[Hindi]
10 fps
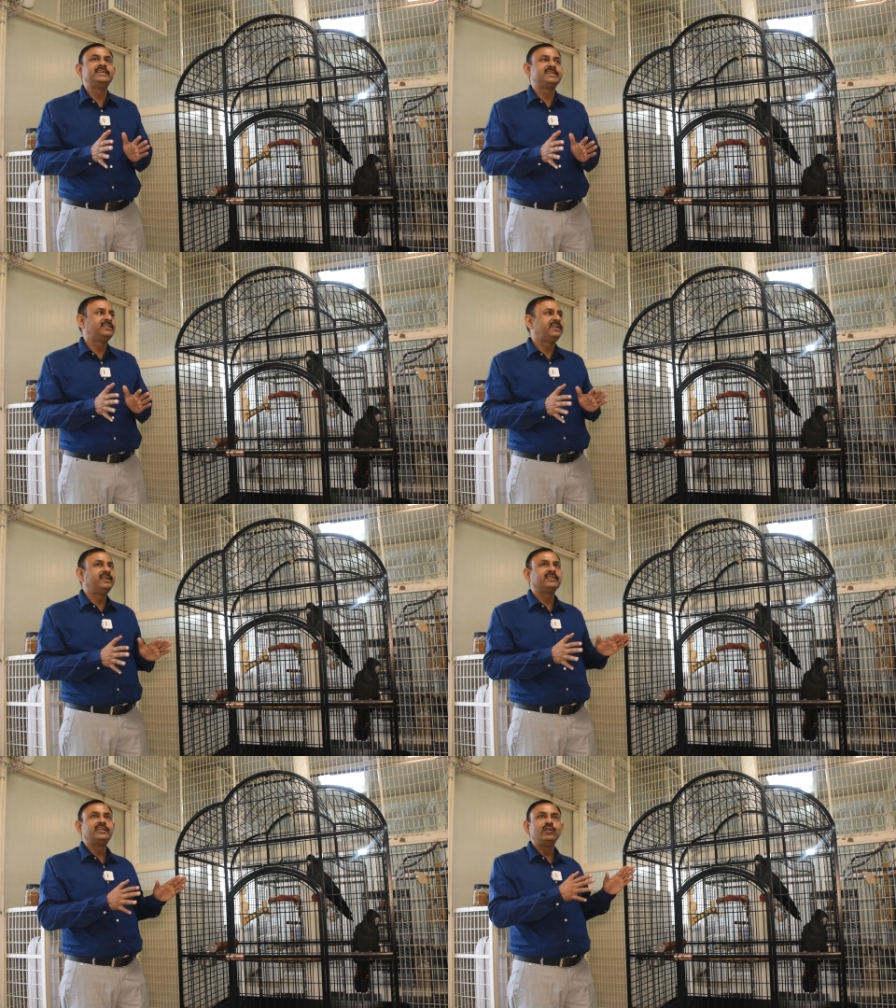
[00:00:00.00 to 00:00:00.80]
केज के अंदर
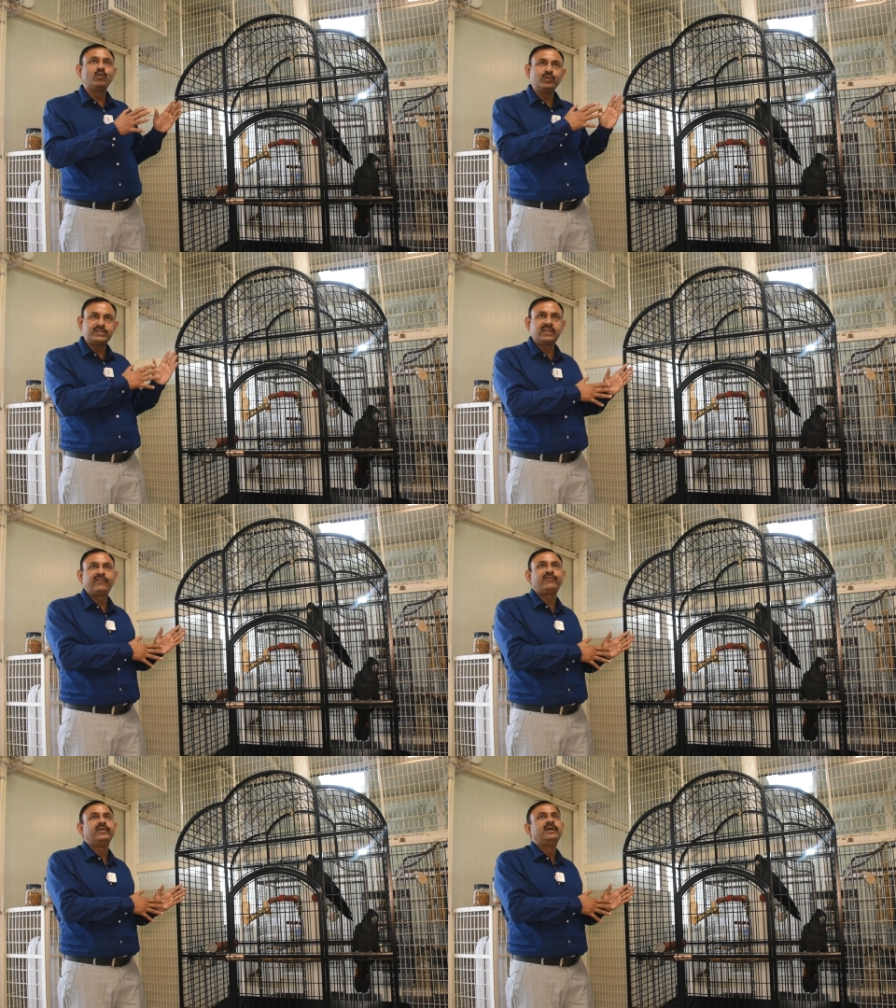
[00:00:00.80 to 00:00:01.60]
नहीं रखते इनको
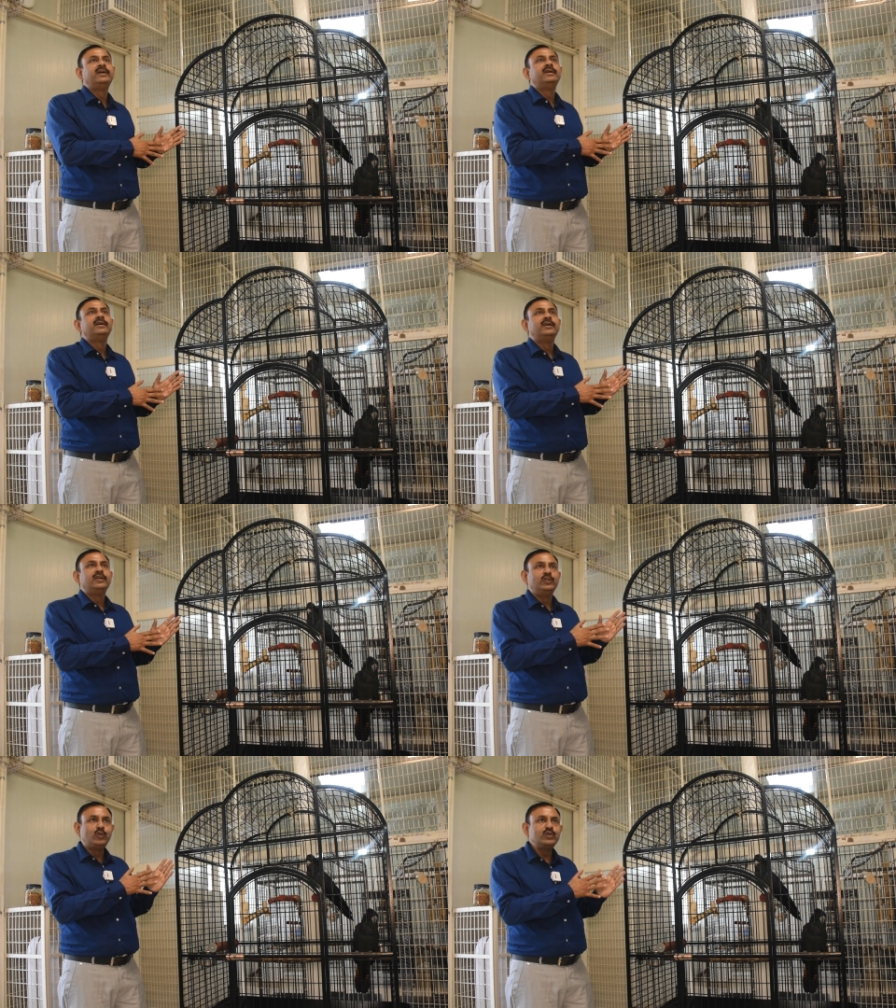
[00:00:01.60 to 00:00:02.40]
सिर्फ
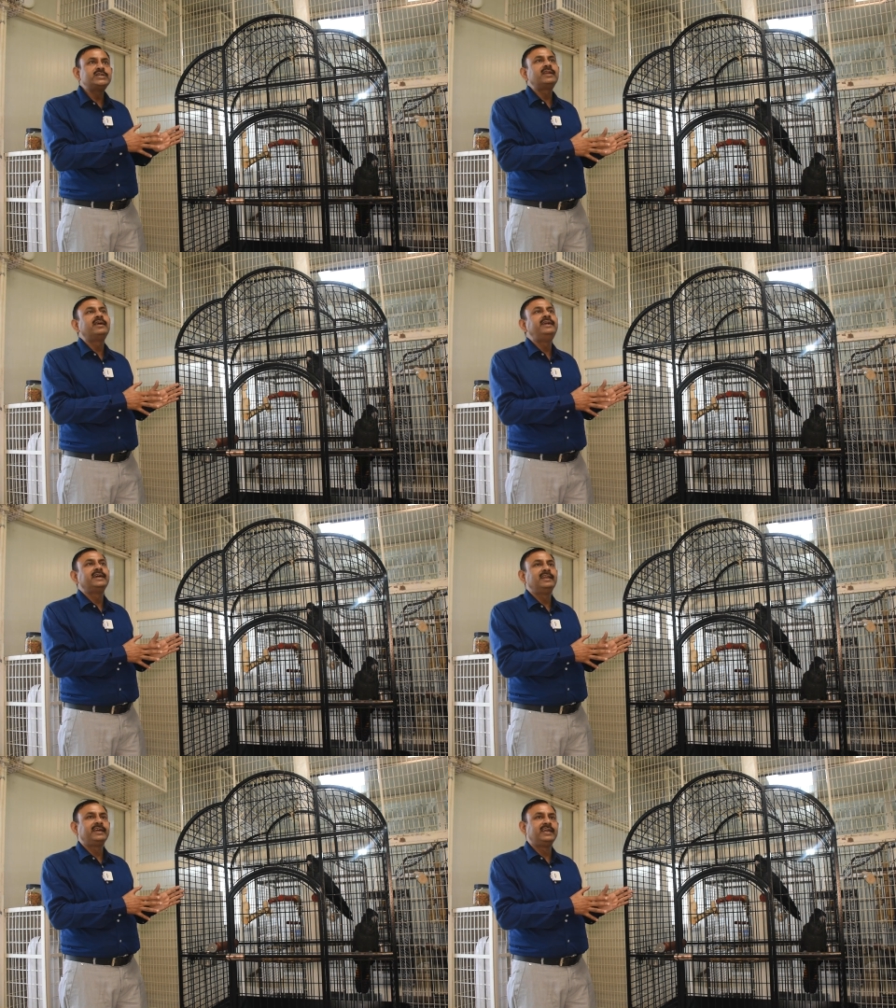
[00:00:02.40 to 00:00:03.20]
दो चार
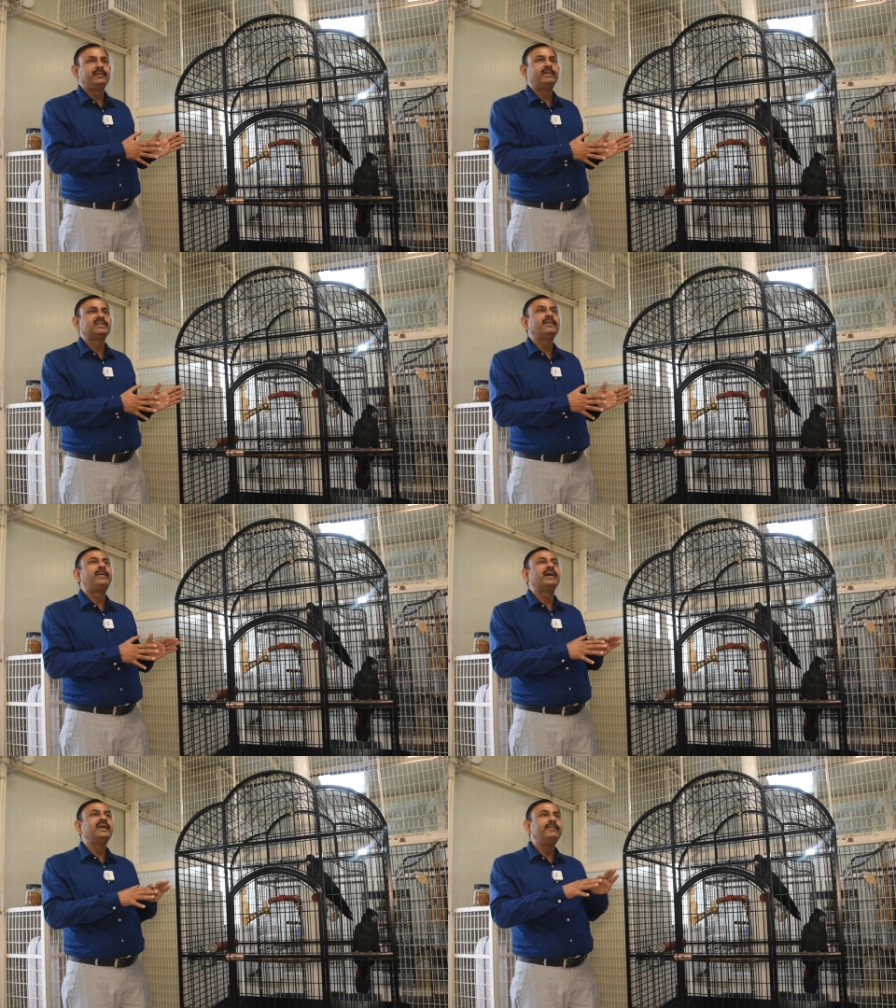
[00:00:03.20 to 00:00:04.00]
घंटे के लिए केज में रखते
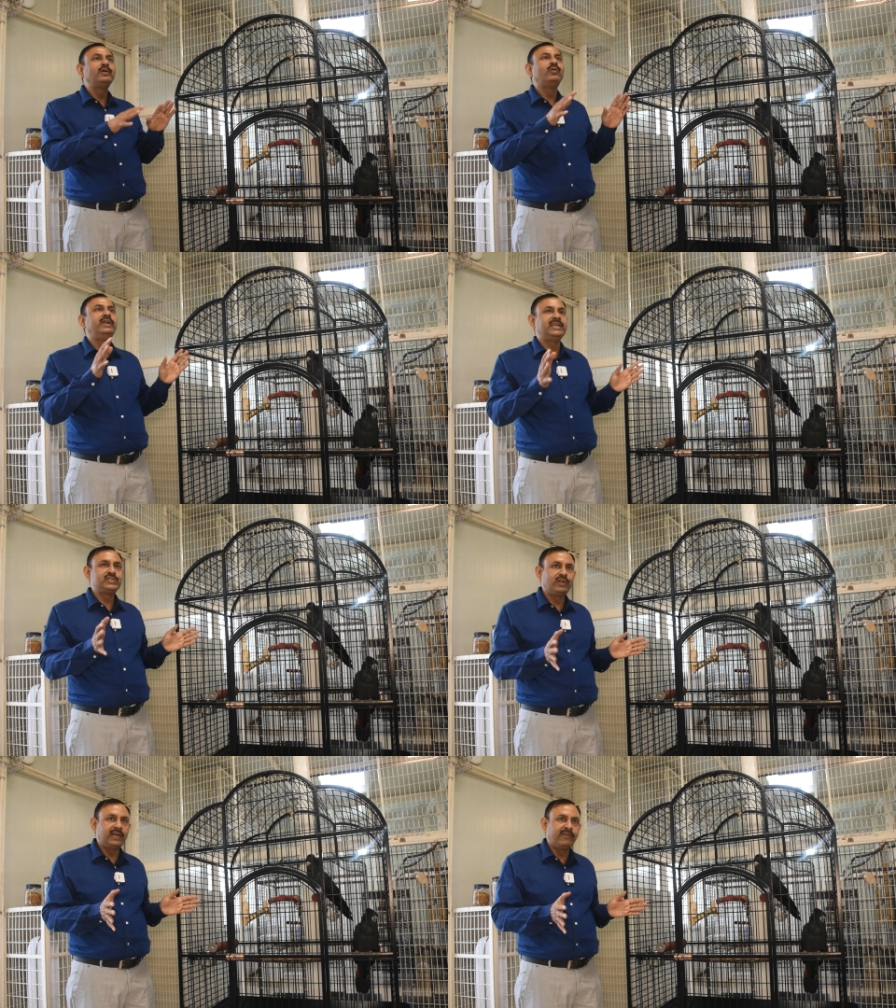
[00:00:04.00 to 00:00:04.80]
हैं बाकी हम इनको
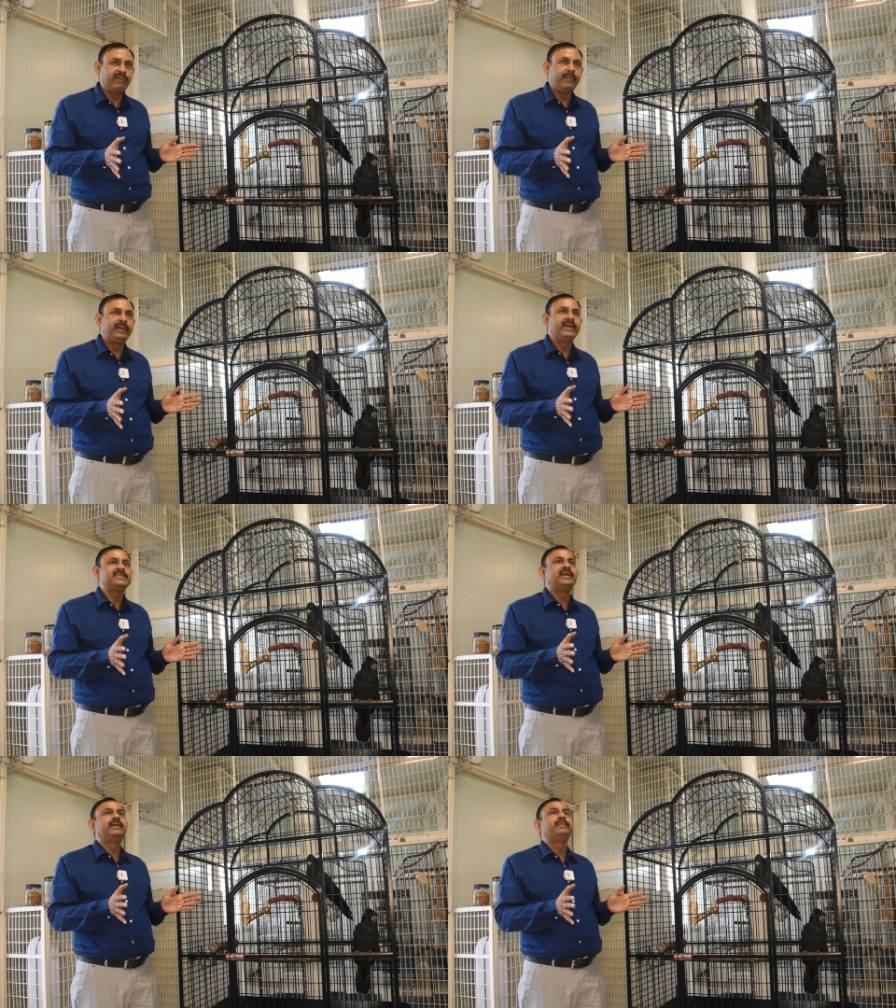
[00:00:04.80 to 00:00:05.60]
नेचुरल एनवायरमेंट
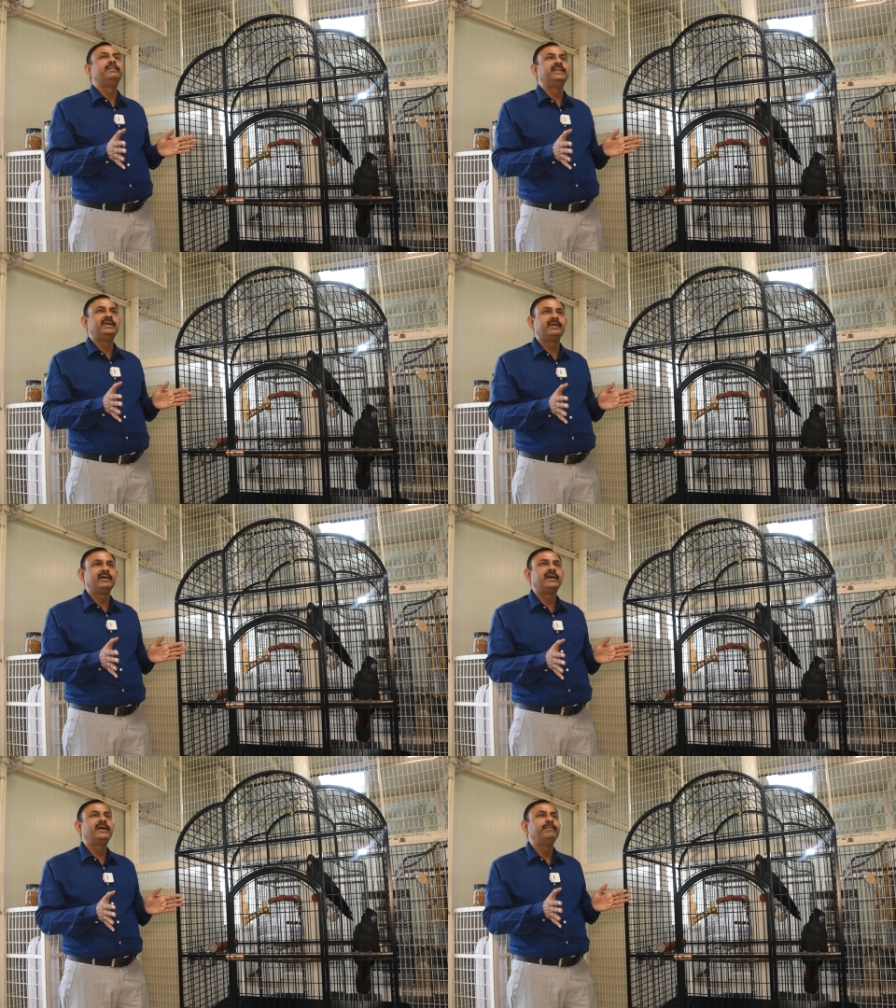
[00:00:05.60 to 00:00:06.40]
एक सेटअप हमने दे
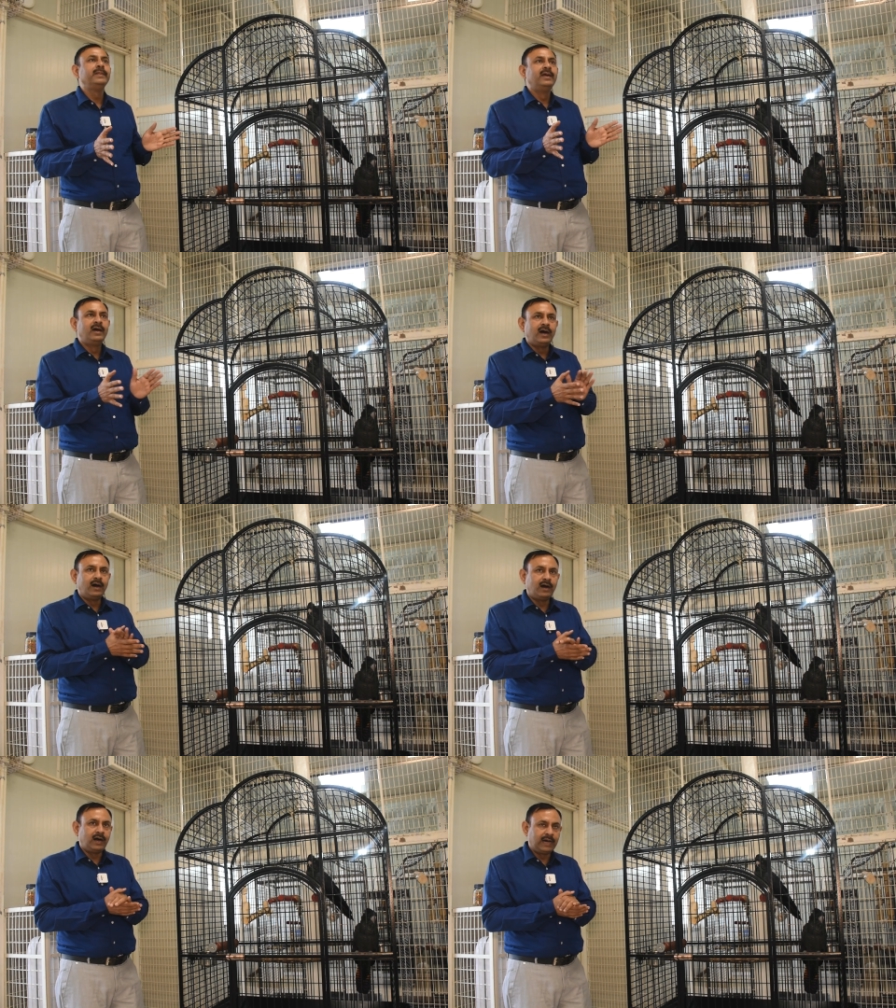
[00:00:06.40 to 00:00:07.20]
रखा है आ,